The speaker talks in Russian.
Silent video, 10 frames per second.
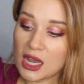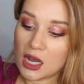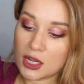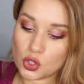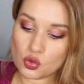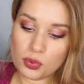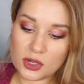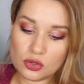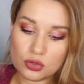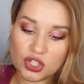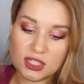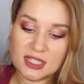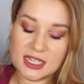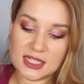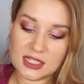А юбка тоже
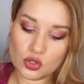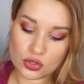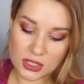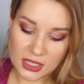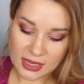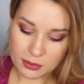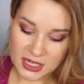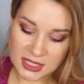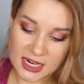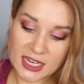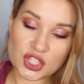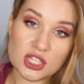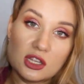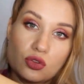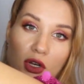здесь идет
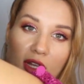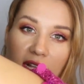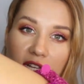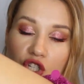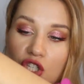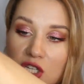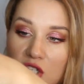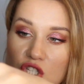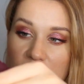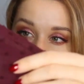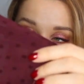непрозрачная, только лишь нижняя